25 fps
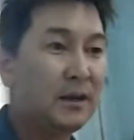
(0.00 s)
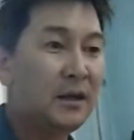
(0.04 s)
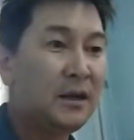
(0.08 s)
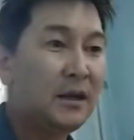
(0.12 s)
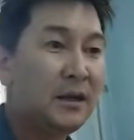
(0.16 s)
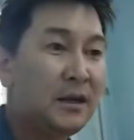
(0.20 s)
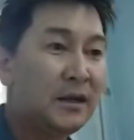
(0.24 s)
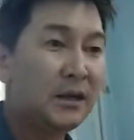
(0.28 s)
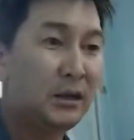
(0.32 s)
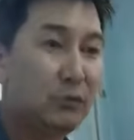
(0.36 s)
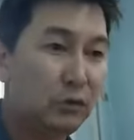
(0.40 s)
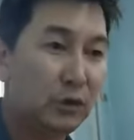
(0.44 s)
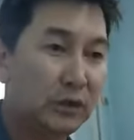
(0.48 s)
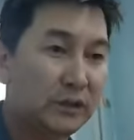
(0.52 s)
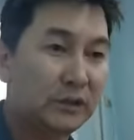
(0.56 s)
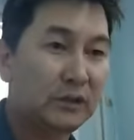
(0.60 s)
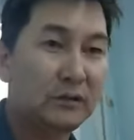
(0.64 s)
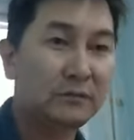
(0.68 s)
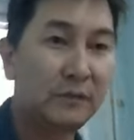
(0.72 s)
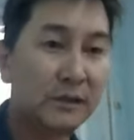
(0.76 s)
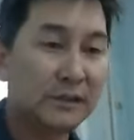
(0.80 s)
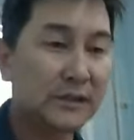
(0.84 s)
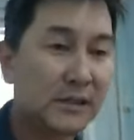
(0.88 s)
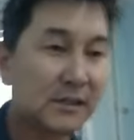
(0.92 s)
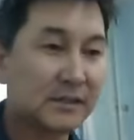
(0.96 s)
И вот,
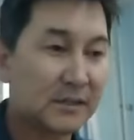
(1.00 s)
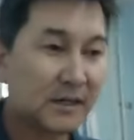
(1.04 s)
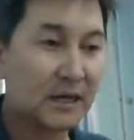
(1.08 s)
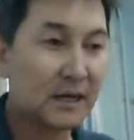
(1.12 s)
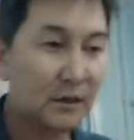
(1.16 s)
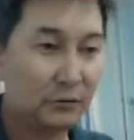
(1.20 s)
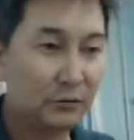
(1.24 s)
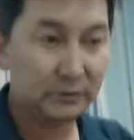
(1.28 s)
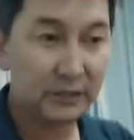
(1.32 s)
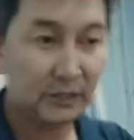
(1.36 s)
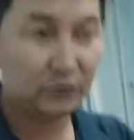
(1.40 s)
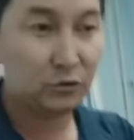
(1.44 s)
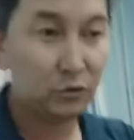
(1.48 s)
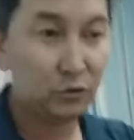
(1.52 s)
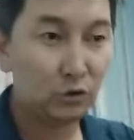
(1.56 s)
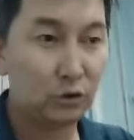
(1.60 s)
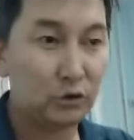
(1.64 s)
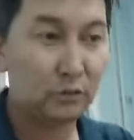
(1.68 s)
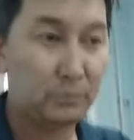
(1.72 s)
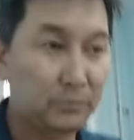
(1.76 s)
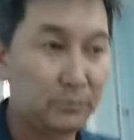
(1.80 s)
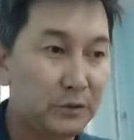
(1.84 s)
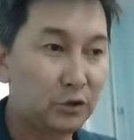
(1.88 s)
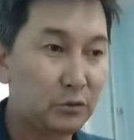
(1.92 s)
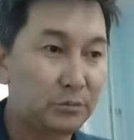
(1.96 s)
вы создали вот этот
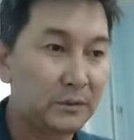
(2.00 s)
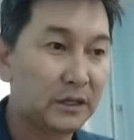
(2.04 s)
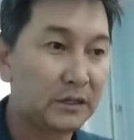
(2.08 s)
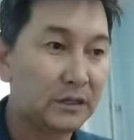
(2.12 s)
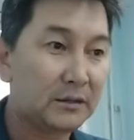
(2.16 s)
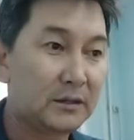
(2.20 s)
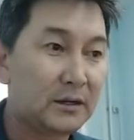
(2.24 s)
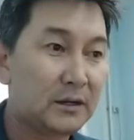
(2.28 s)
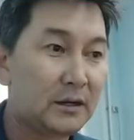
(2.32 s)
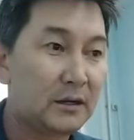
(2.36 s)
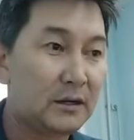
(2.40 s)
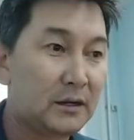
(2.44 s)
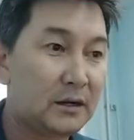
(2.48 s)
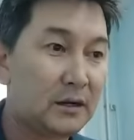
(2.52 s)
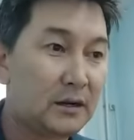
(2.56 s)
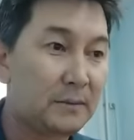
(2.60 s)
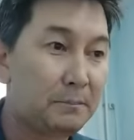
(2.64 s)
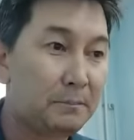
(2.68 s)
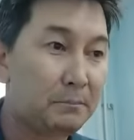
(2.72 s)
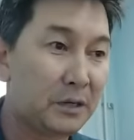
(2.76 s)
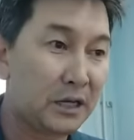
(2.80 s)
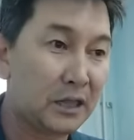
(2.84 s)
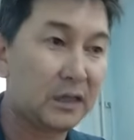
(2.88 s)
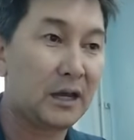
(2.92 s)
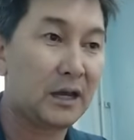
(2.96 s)
неудобный документ. А,
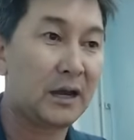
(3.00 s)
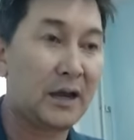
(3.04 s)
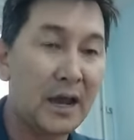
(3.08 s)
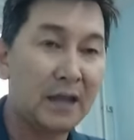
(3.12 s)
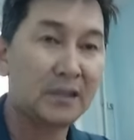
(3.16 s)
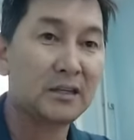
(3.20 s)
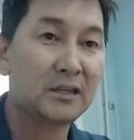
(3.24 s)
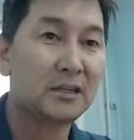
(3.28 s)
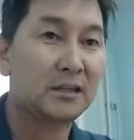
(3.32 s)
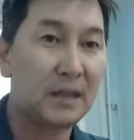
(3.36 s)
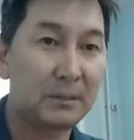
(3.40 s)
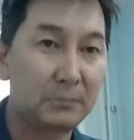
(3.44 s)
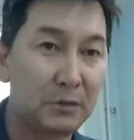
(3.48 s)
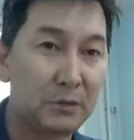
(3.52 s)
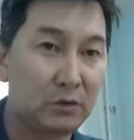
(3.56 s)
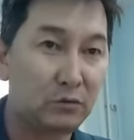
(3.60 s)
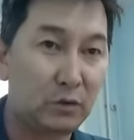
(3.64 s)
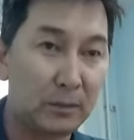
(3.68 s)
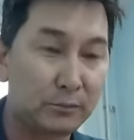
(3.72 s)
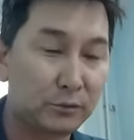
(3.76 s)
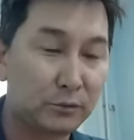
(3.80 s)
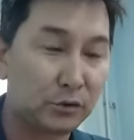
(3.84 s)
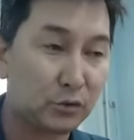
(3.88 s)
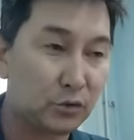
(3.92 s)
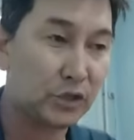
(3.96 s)
Предлагайте нам его
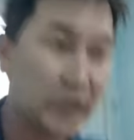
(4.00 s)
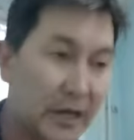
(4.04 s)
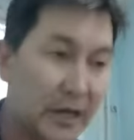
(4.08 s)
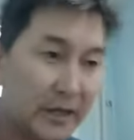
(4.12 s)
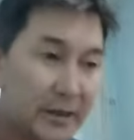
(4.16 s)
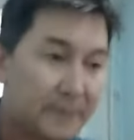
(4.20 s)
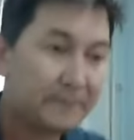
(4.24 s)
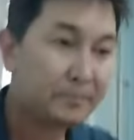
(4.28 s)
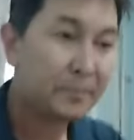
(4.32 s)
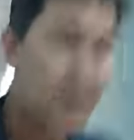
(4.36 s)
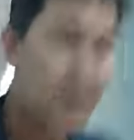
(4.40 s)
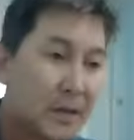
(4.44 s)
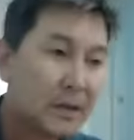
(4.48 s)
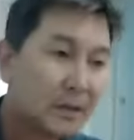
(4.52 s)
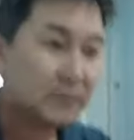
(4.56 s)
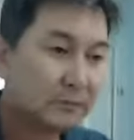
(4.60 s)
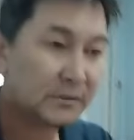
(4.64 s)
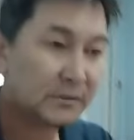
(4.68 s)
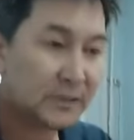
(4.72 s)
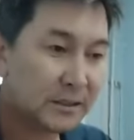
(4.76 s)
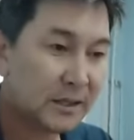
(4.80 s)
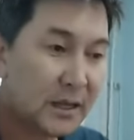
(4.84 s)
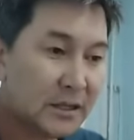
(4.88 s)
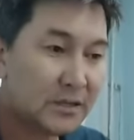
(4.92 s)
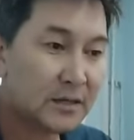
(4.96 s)
обсуждать. Вы
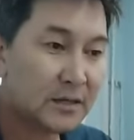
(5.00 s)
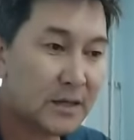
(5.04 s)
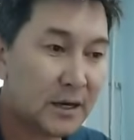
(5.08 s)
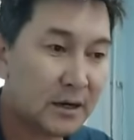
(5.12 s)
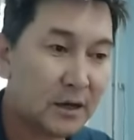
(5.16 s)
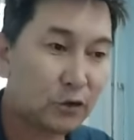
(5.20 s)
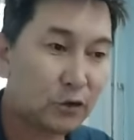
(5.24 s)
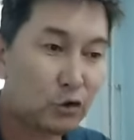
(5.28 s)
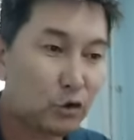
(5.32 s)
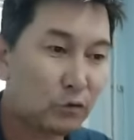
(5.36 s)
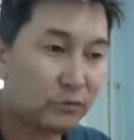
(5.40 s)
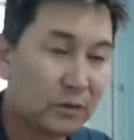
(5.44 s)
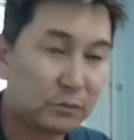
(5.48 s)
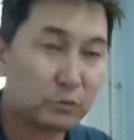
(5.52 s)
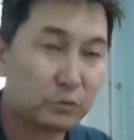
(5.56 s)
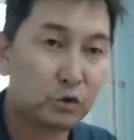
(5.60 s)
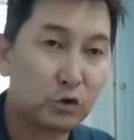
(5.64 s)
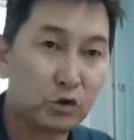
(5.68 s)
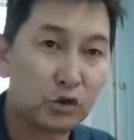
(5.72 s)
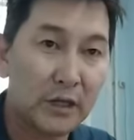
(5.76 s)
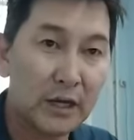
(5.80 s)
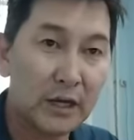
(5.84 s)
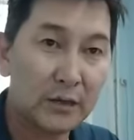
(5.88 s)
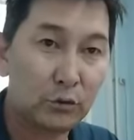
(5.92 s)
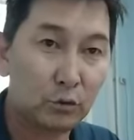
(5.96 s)
знаете, я готов
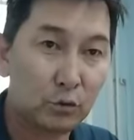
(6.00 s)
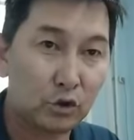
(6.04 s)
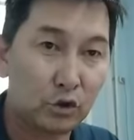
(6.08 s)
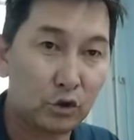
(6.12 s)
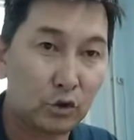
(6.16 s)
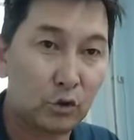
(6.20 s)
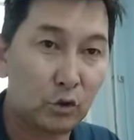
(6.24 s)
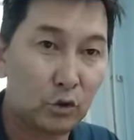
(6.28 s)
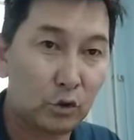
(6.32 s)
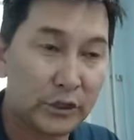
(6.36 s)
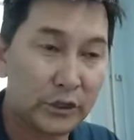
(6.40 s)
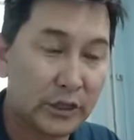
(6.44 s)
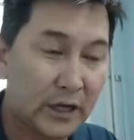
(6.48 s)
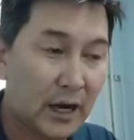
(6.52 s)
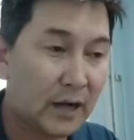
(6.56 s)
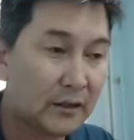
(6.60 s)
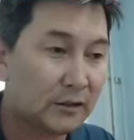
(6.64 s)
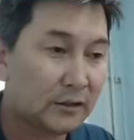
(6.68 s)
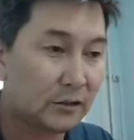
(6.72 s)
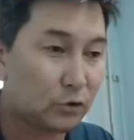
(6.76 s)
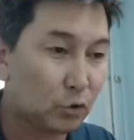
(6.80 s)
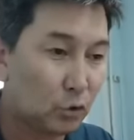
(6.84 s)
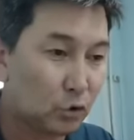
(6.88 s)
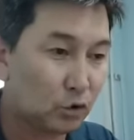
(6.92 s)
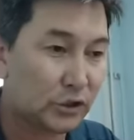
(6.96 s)
обсуждать то, что хоть как-то
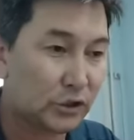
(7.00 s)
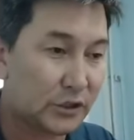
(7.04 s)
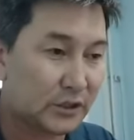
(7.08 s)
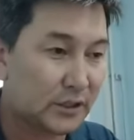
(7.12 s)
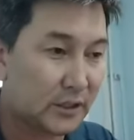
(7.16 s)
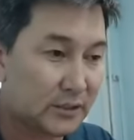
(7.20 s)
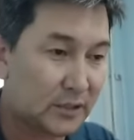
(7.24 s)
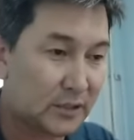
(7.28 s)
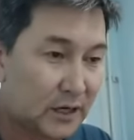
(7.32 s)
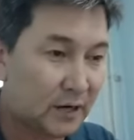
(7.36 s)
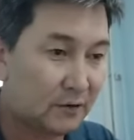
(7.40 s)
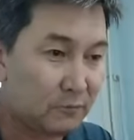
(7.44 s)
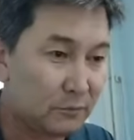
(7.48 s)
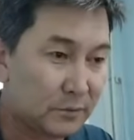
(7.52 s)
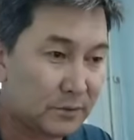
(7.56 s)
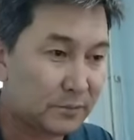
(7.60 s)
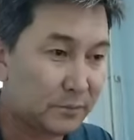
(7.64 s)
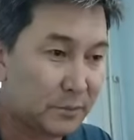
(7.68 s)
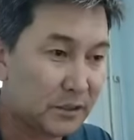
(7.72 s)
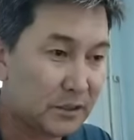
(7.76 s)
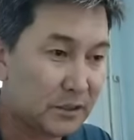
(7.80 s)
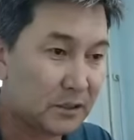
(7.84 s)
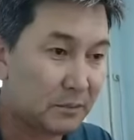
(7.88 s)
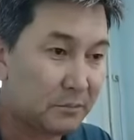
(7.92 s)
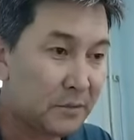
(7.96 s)
дружит со здравым
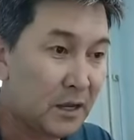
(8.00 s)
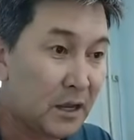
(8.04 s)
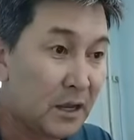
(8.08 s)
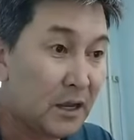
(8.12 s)
смыслом.